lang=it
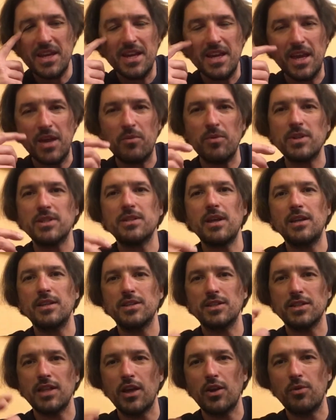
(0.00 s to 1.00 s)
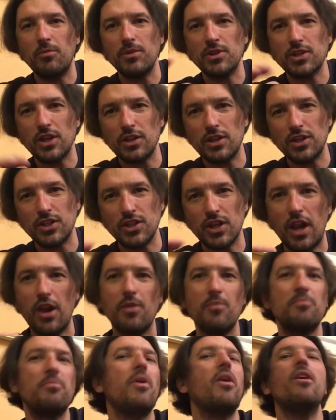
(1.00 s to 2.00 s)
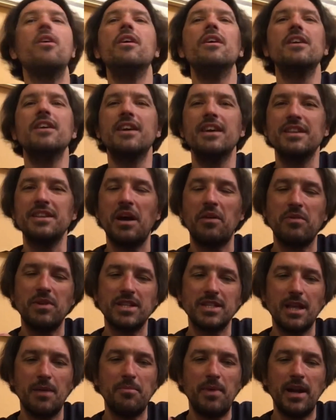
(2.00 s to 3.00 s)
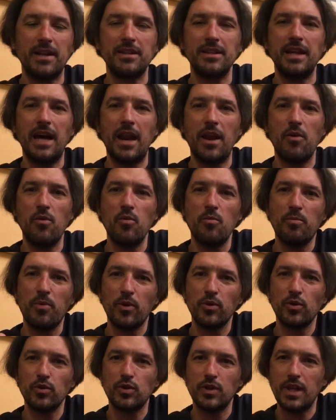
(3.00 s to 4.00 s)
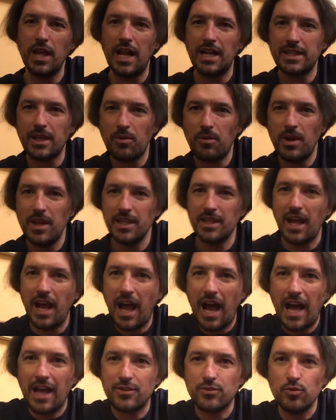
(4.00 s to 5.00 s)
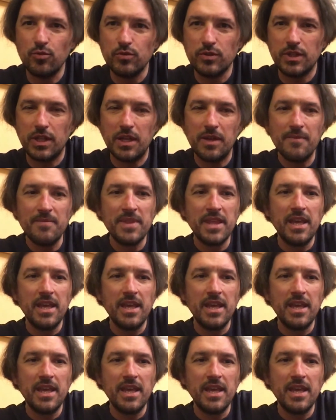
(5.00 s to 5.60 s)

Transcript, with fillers: In questi anni si sta incominciando a girare un po' da questa parte, dare un prodotto di alta qualità a tutti.